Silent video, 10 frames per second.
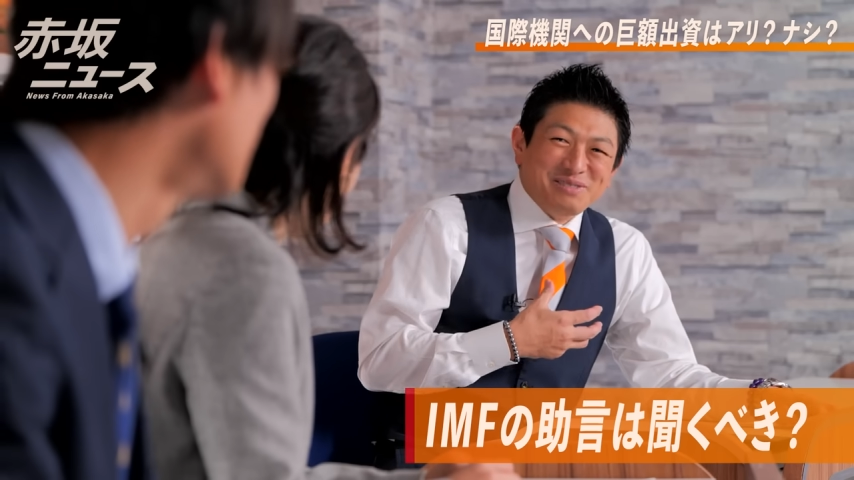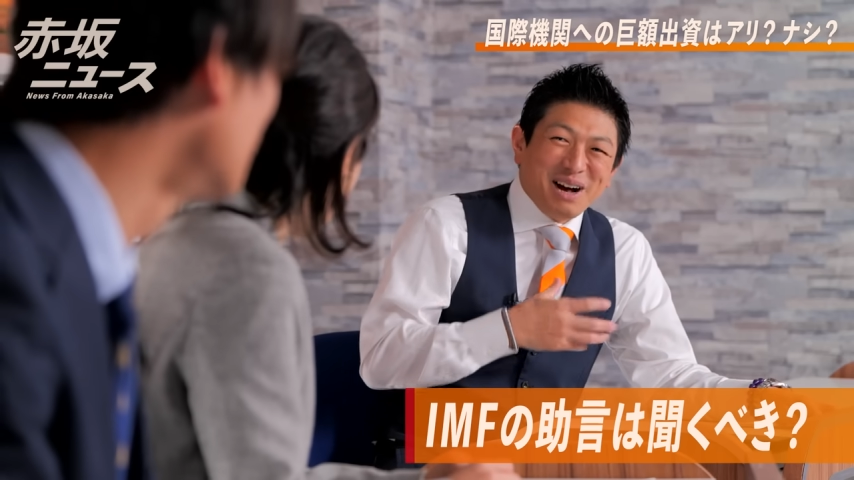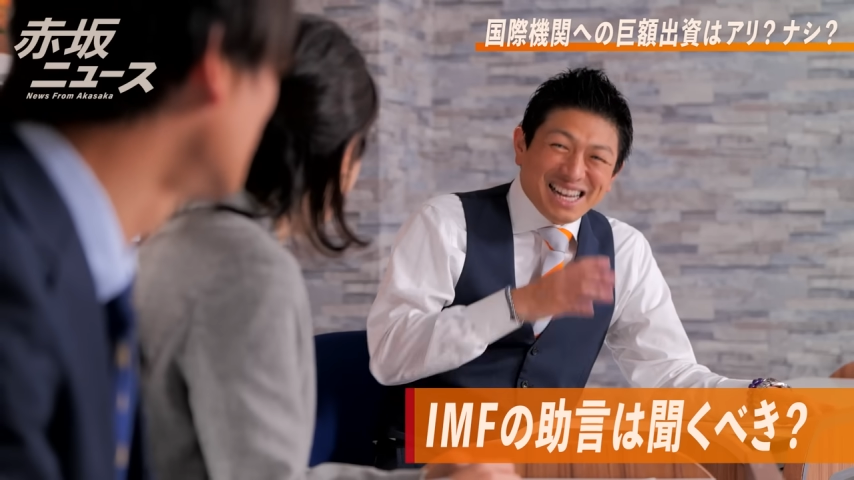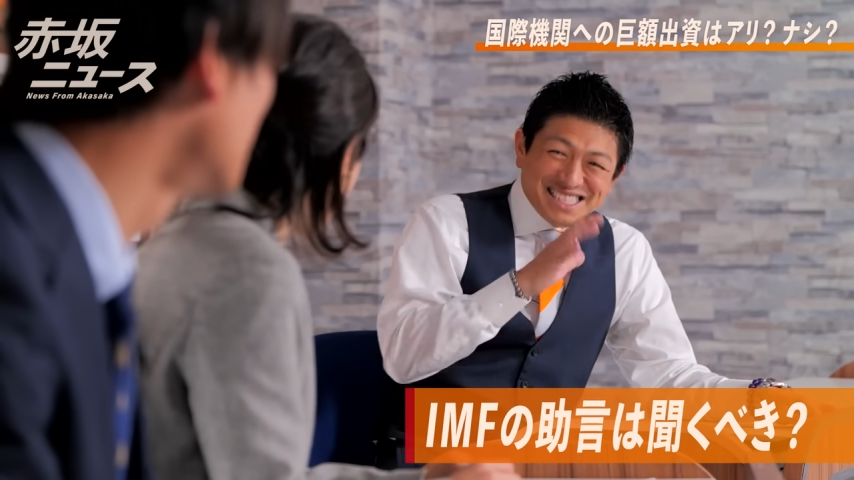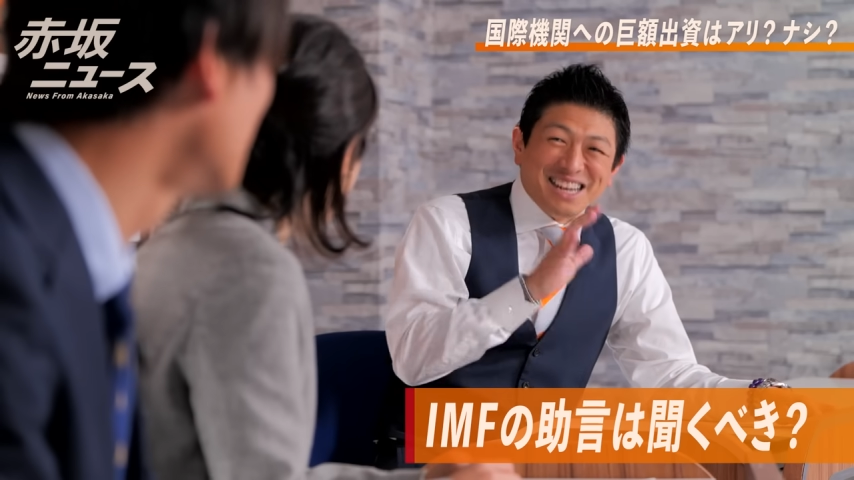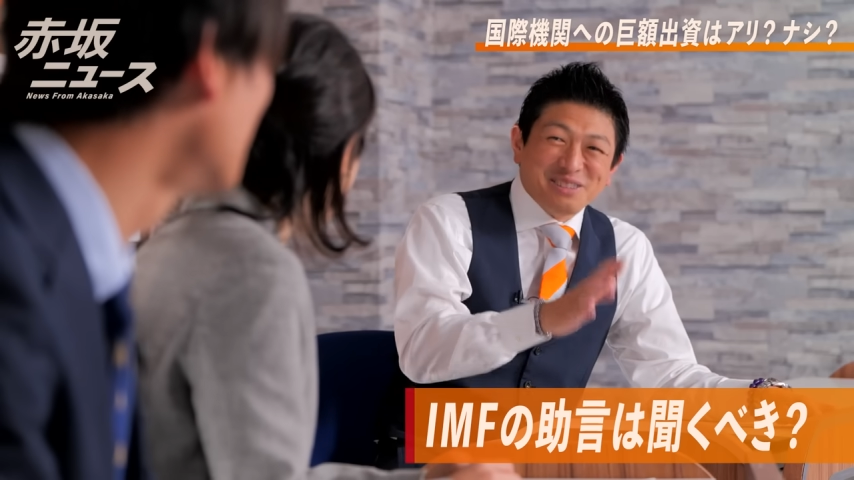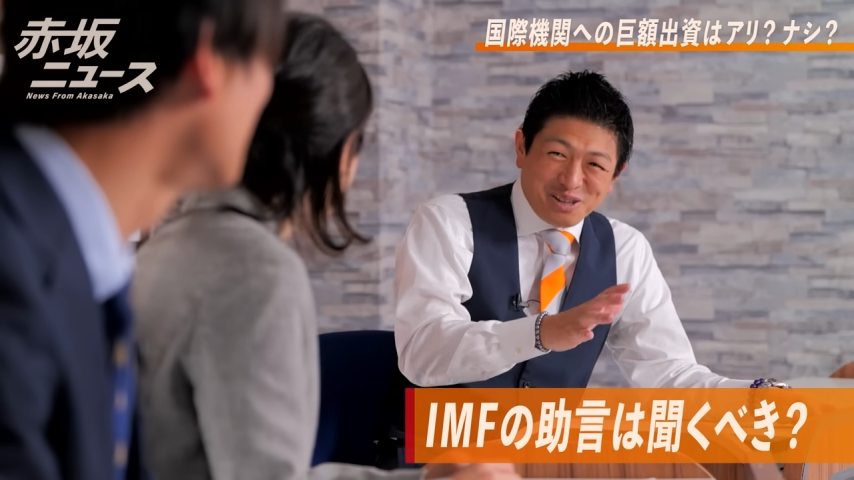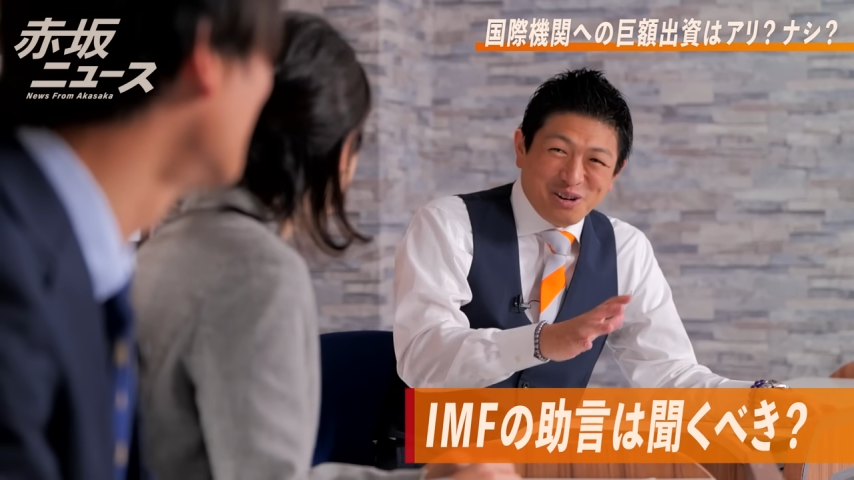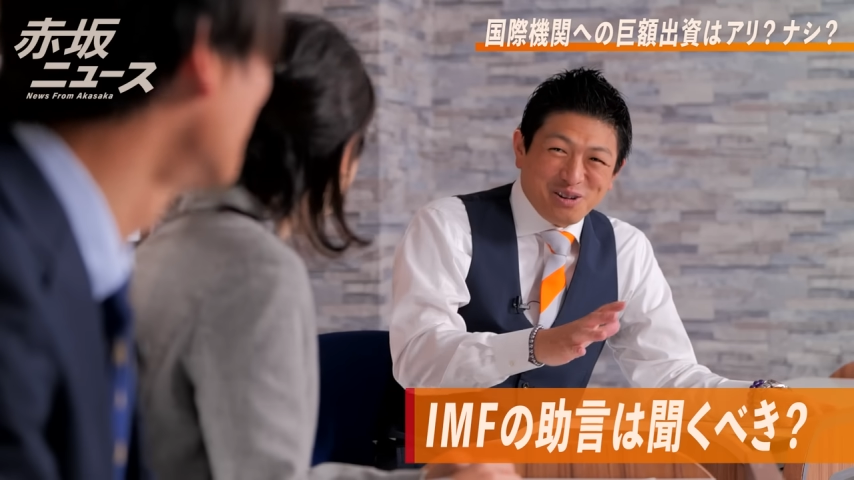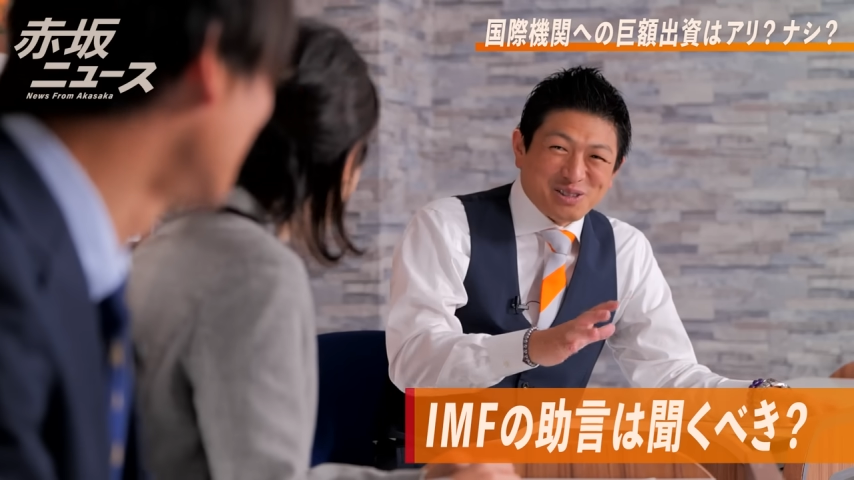分かっちゃいる
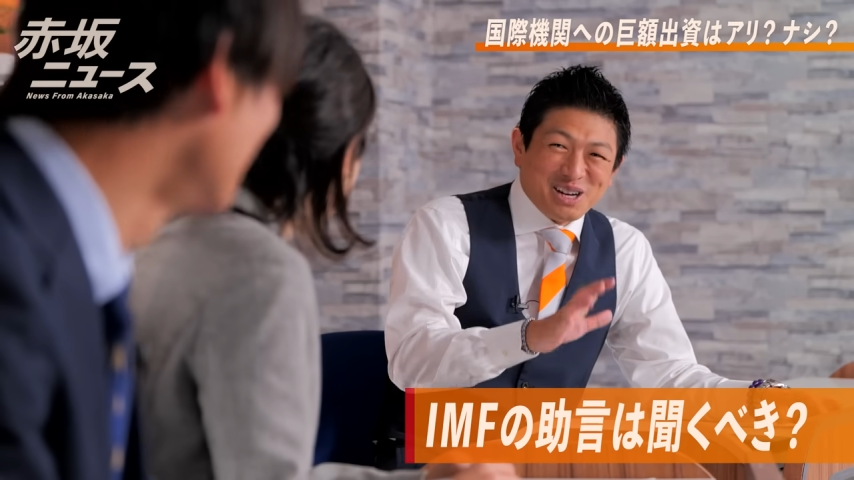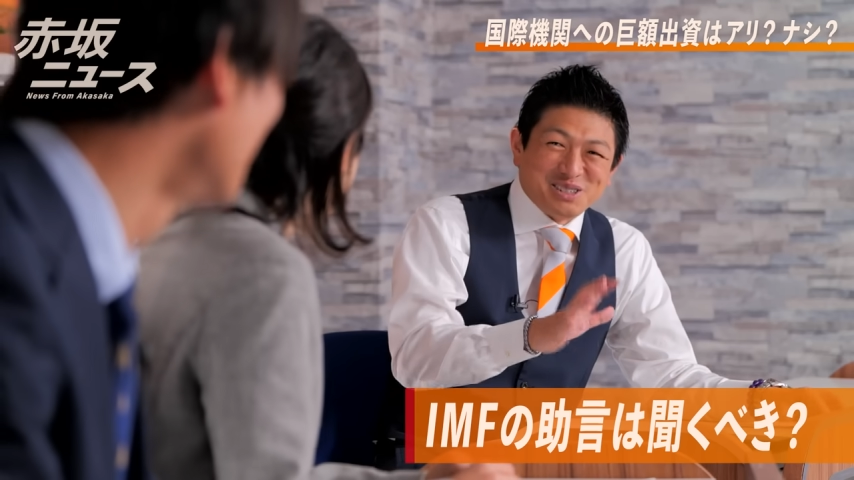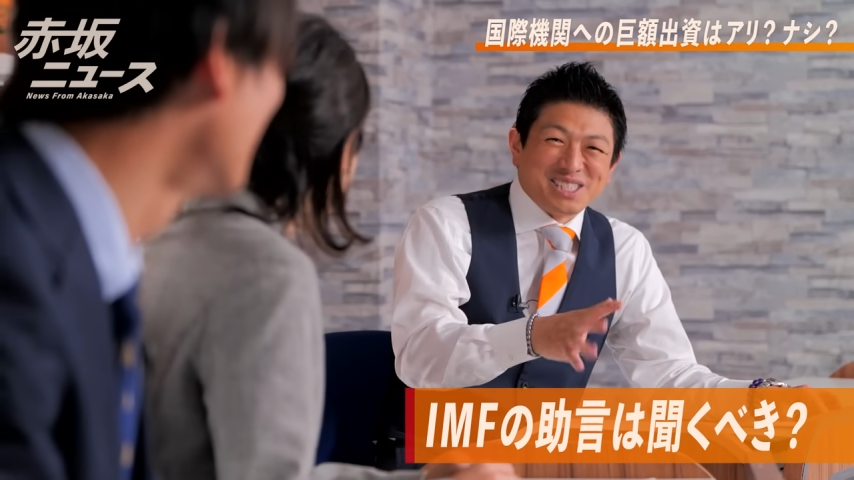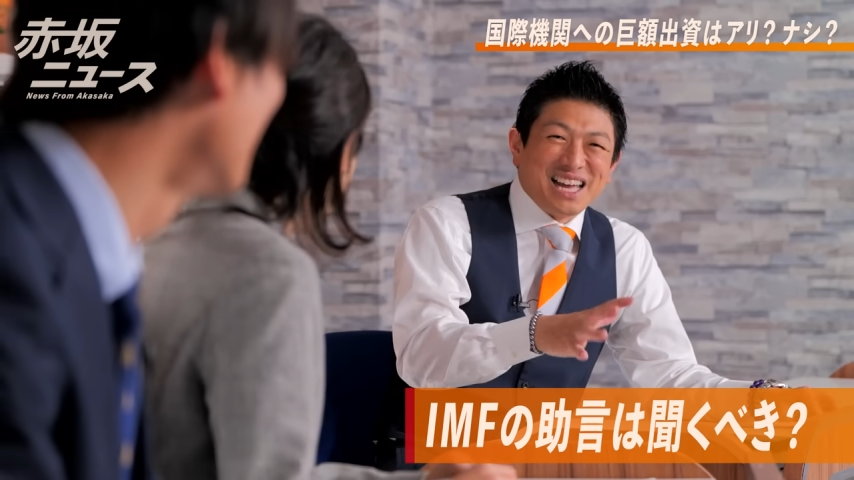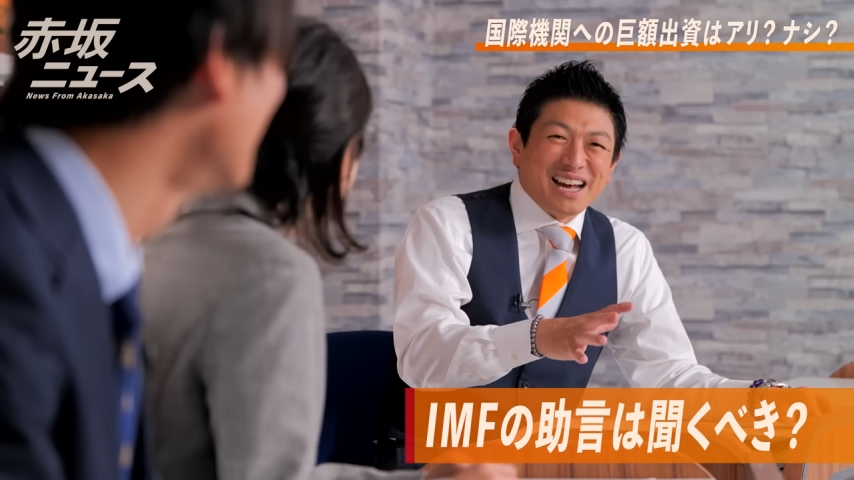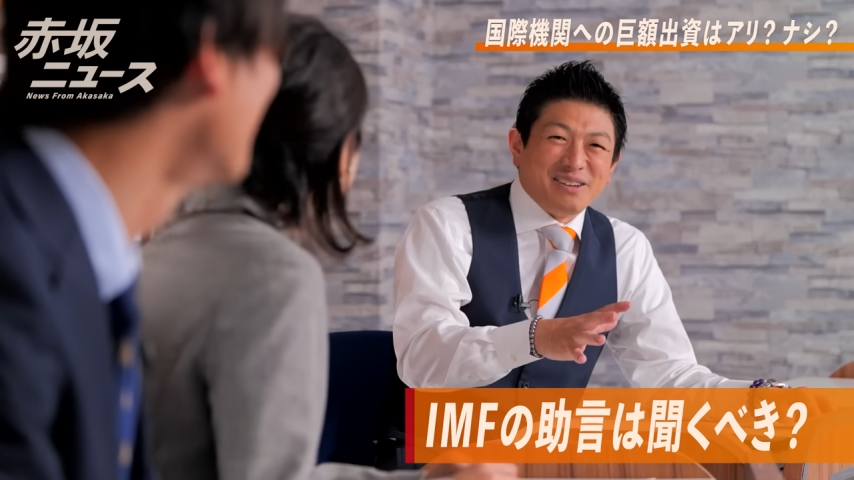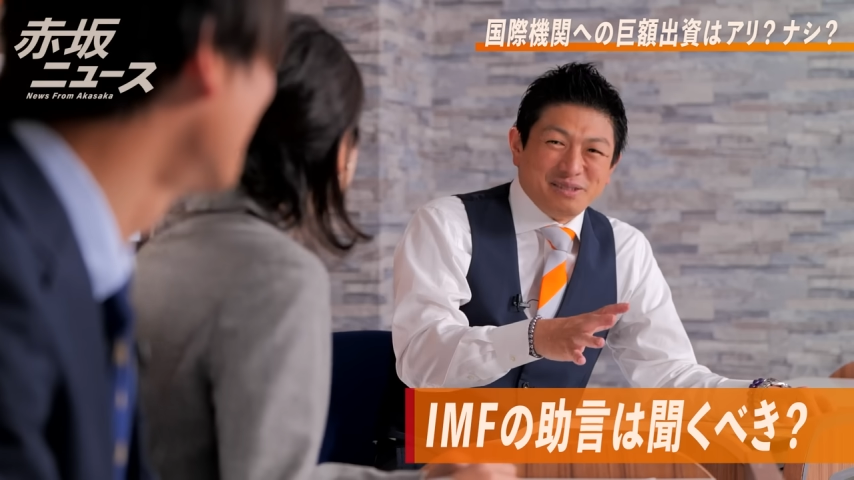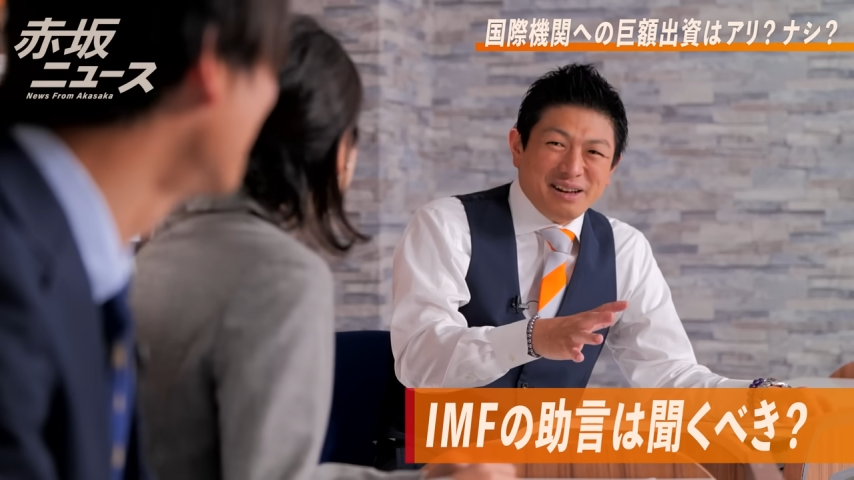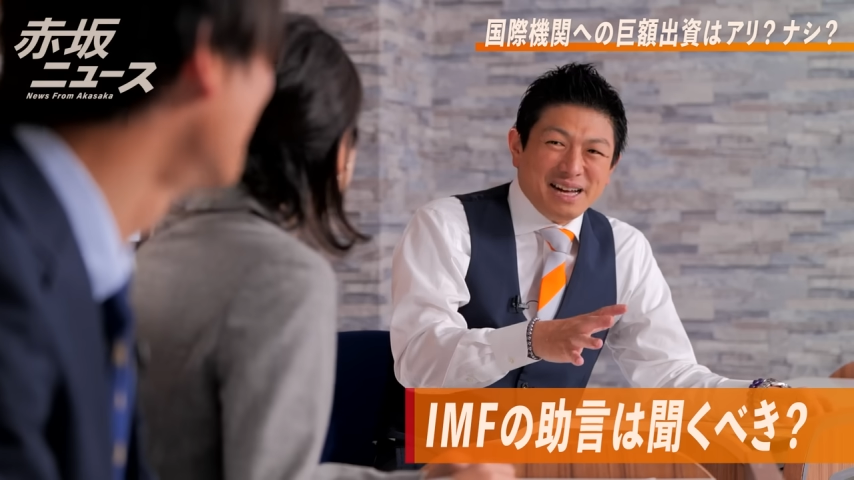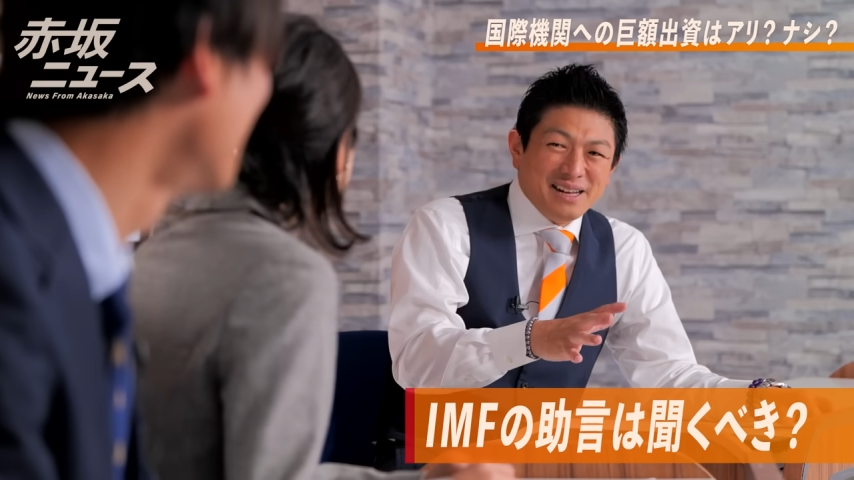と、大人の付き合いがある
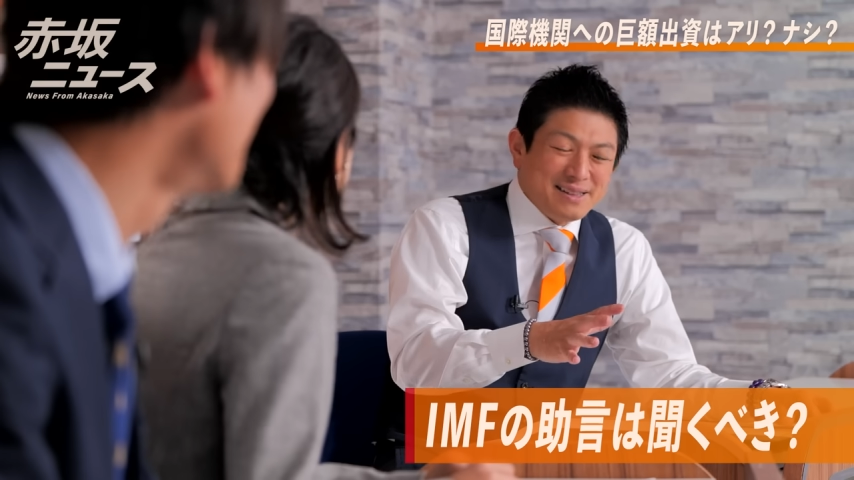のは。